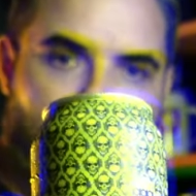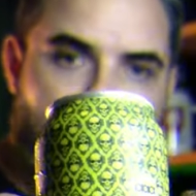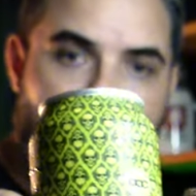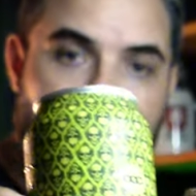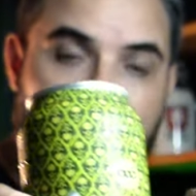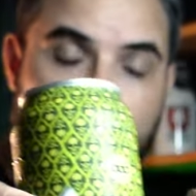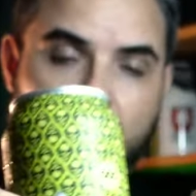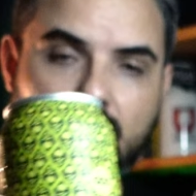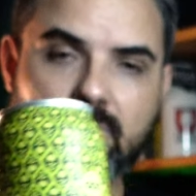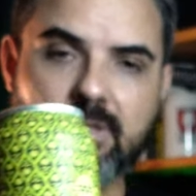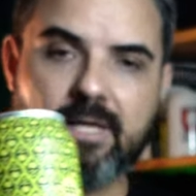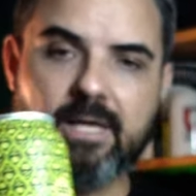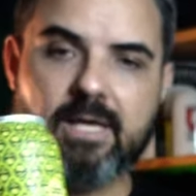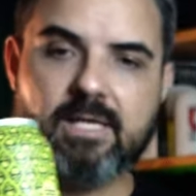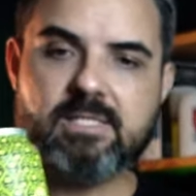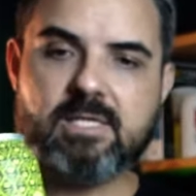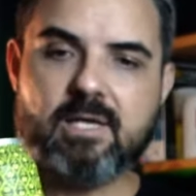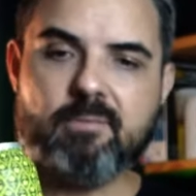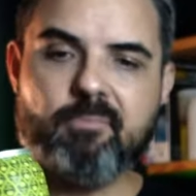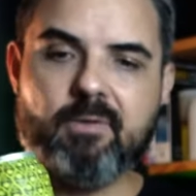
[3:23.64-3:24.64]
E toda
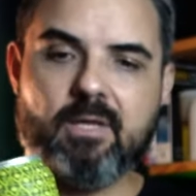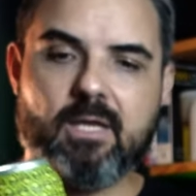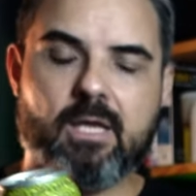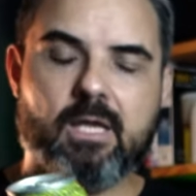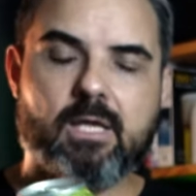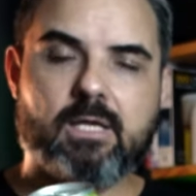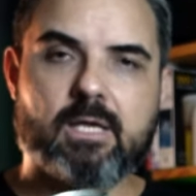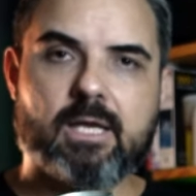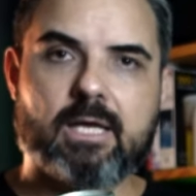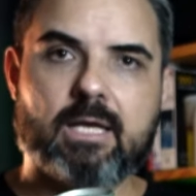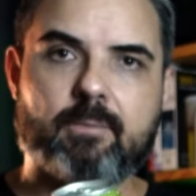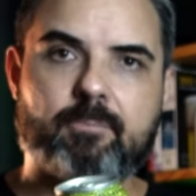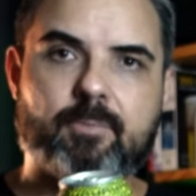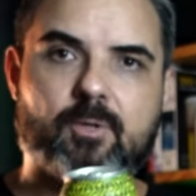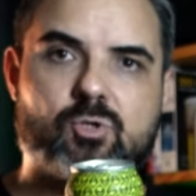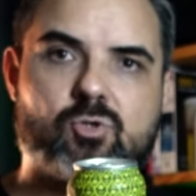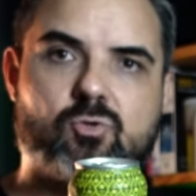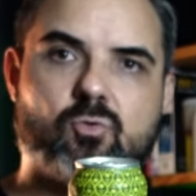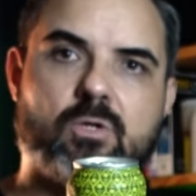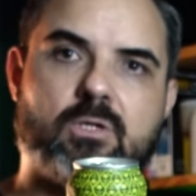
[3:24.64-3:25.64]
Haze IPA, ela
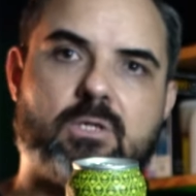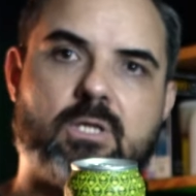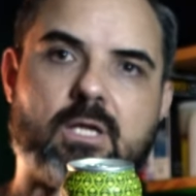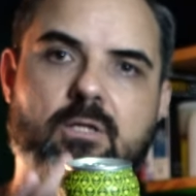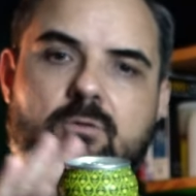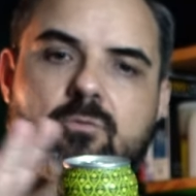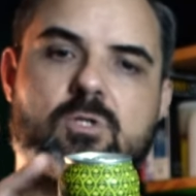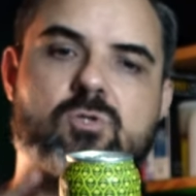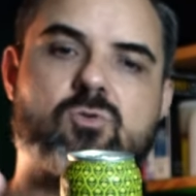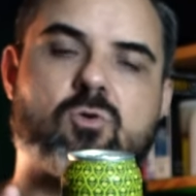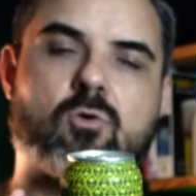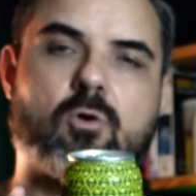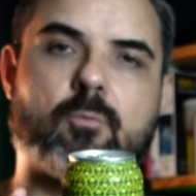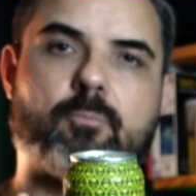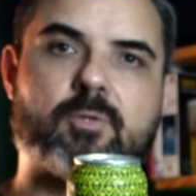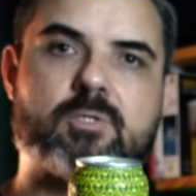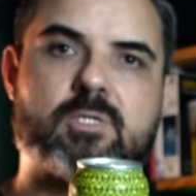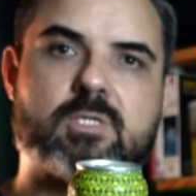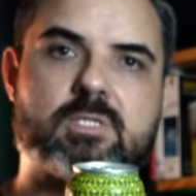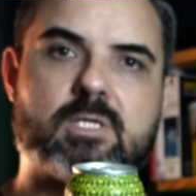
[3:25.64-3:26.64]
possui dentro da sua
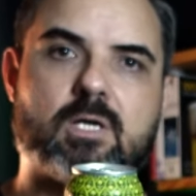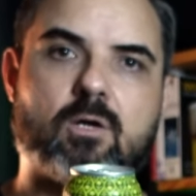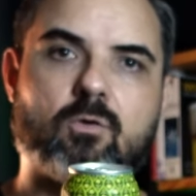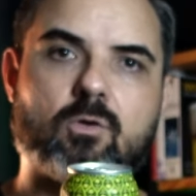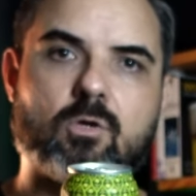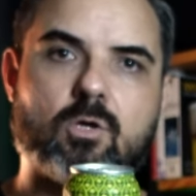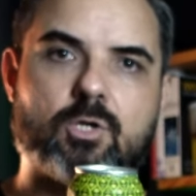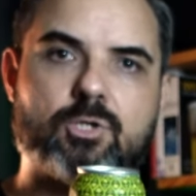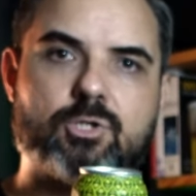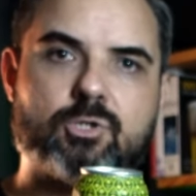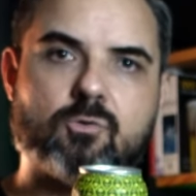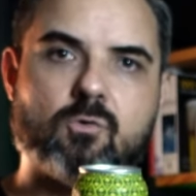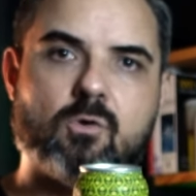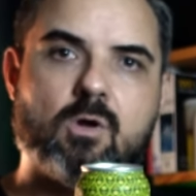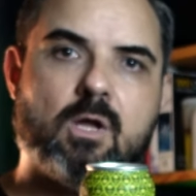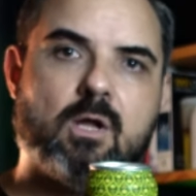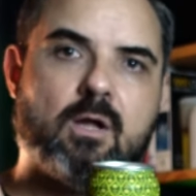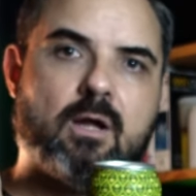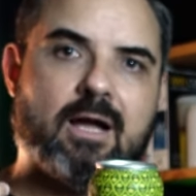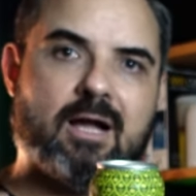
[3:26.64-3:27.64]
composição, lógico,
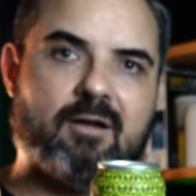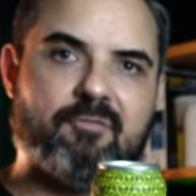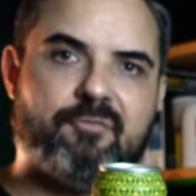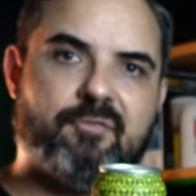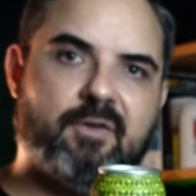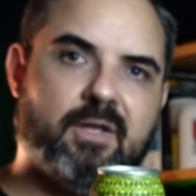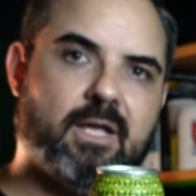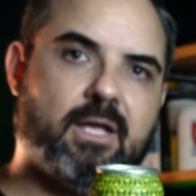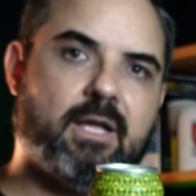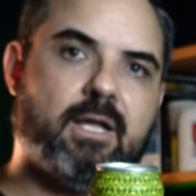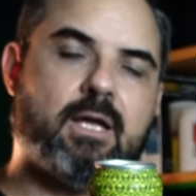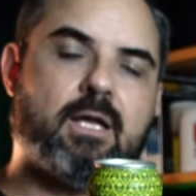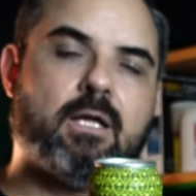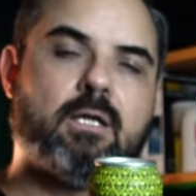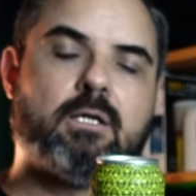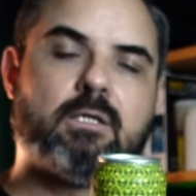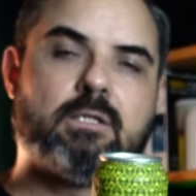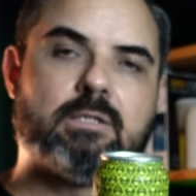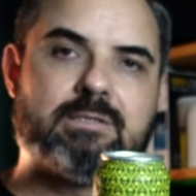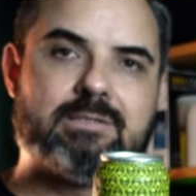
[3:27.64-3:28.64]
aveia,
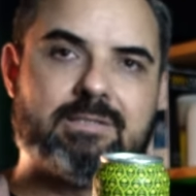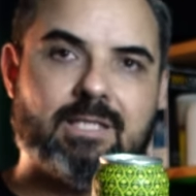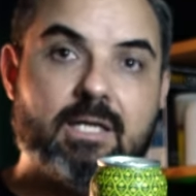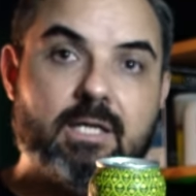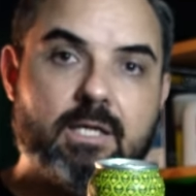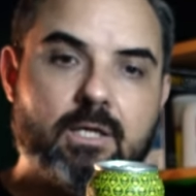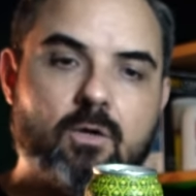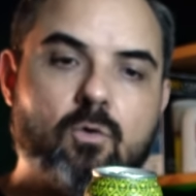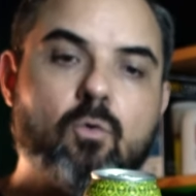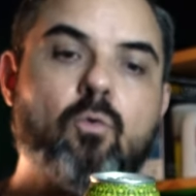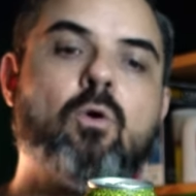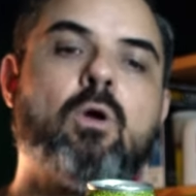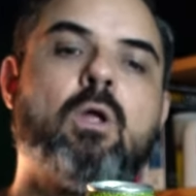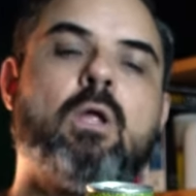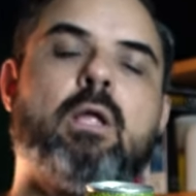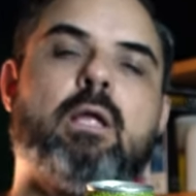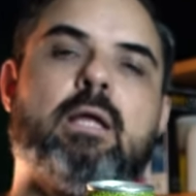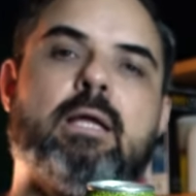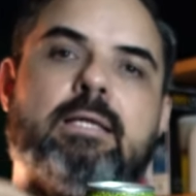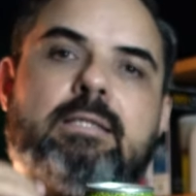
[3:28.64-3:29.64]
trigo,
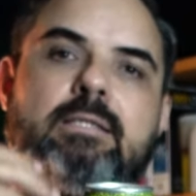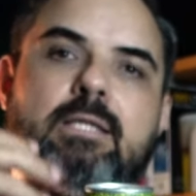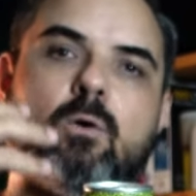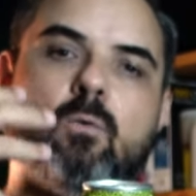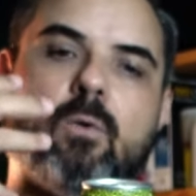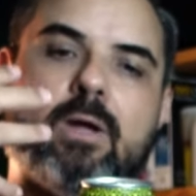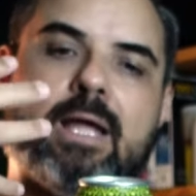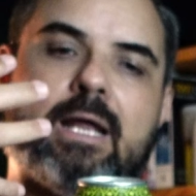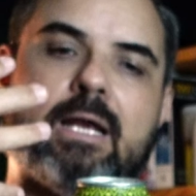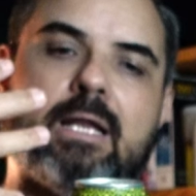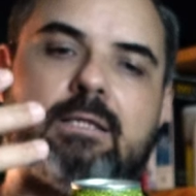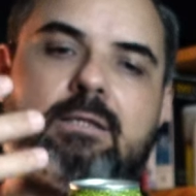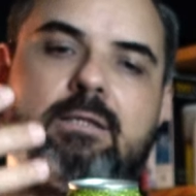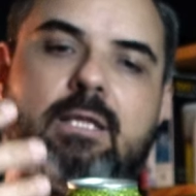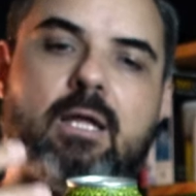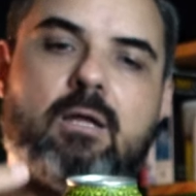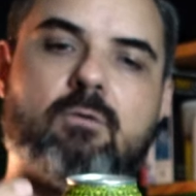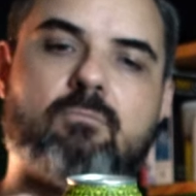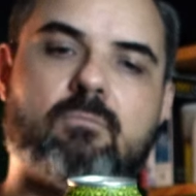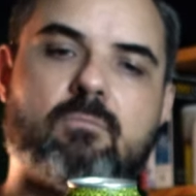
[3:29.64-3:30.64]
então ela
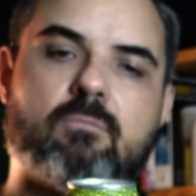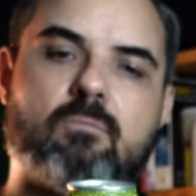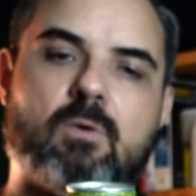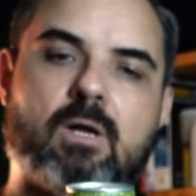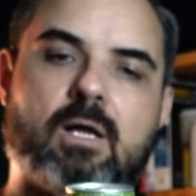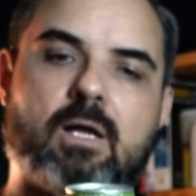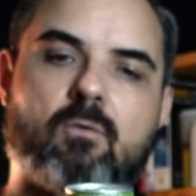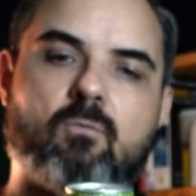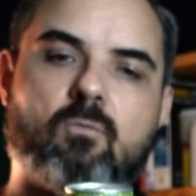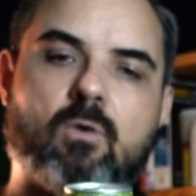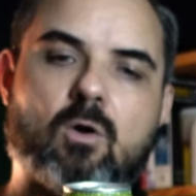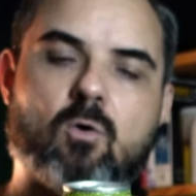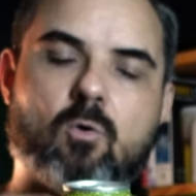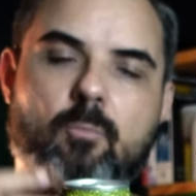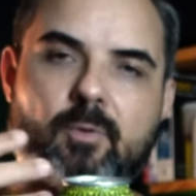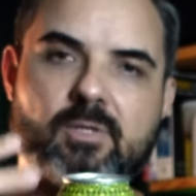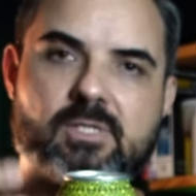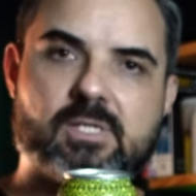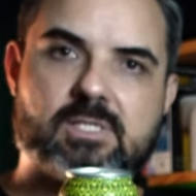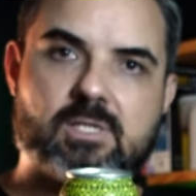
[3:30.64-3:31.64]
tem uma, uma
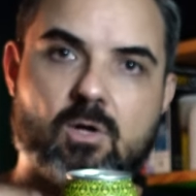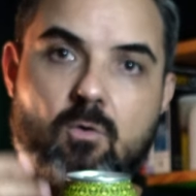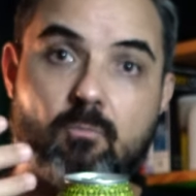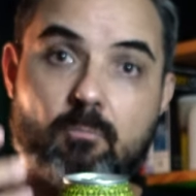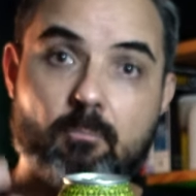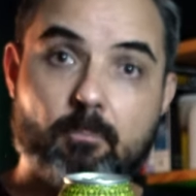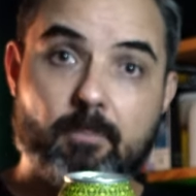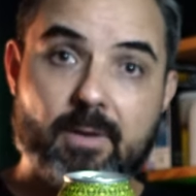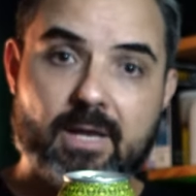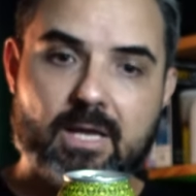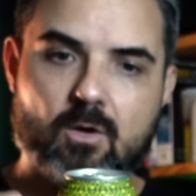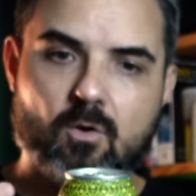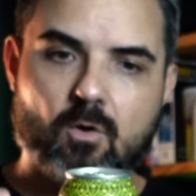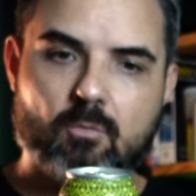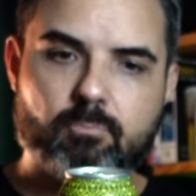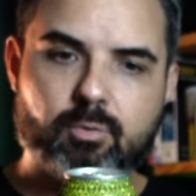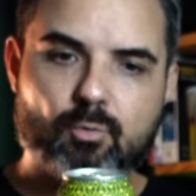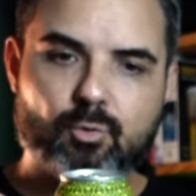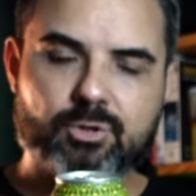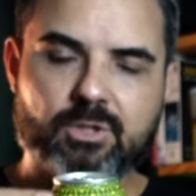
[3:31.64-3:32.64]
composição bem
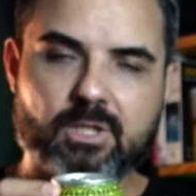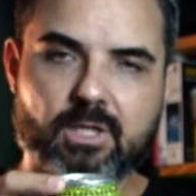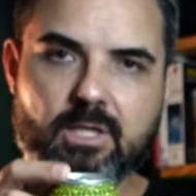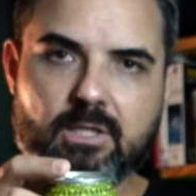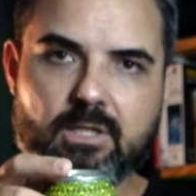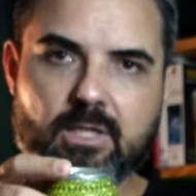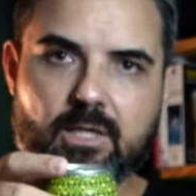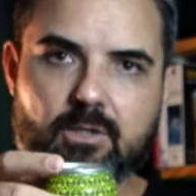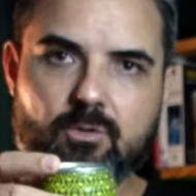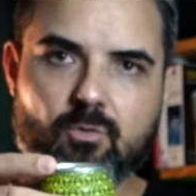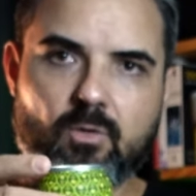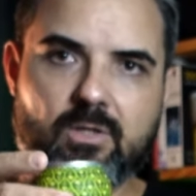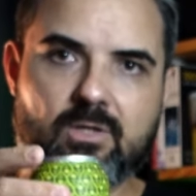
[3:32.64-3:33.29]
robusta aqui dentro.